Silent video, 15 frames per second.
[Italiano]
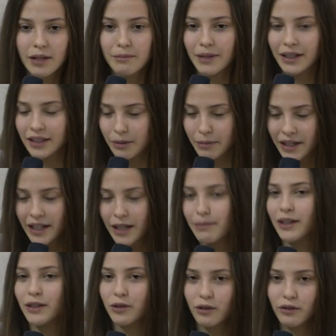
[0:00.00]
batte bene,
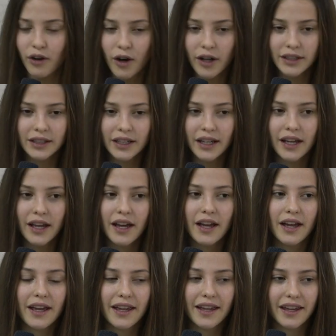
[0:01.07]
battono forte
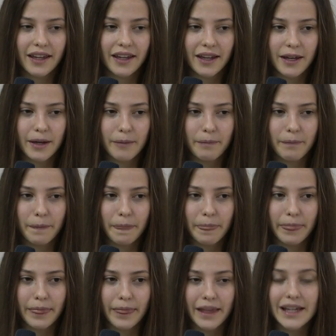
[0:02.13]
e mm,